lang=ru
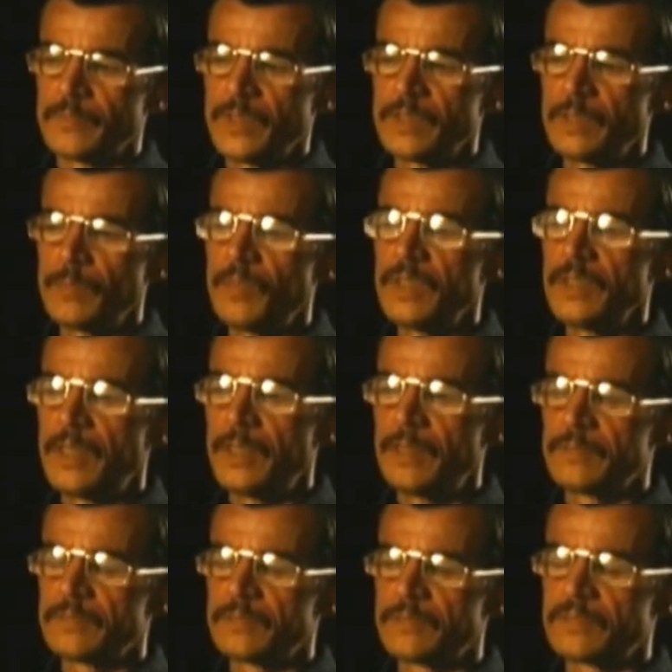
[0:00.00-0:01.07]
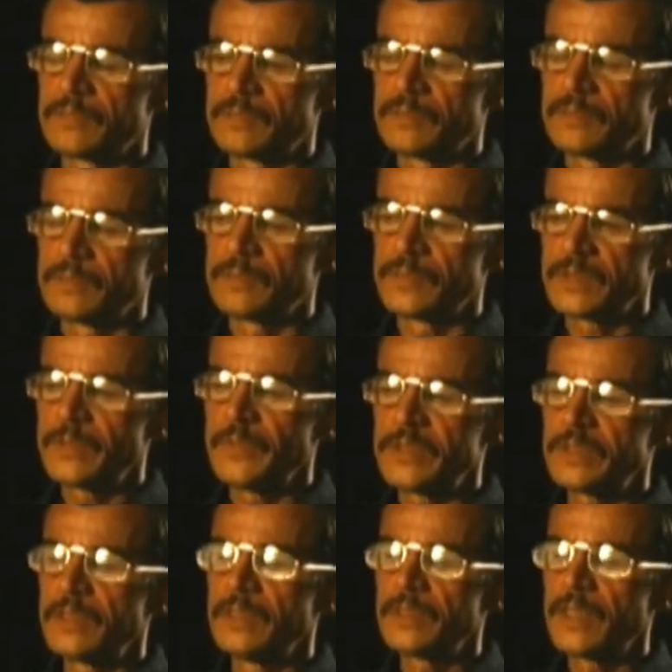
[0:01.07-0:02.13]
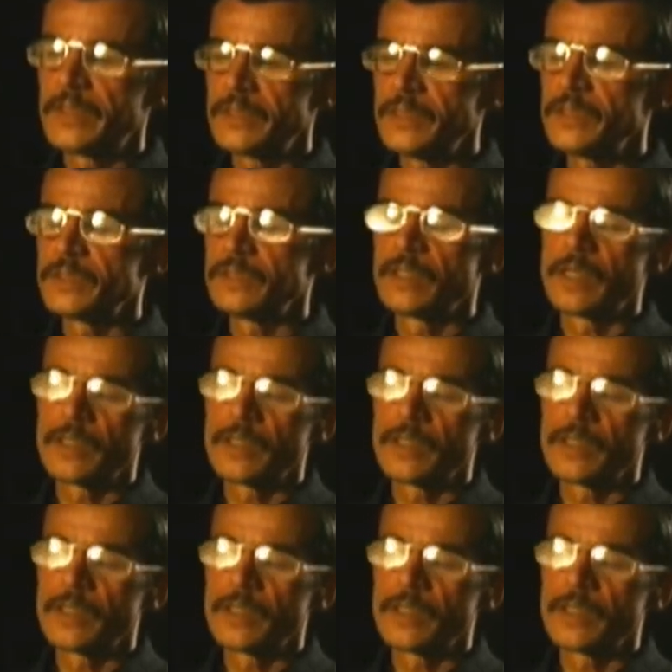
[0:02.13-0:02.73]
Это была совершенно не та женщина,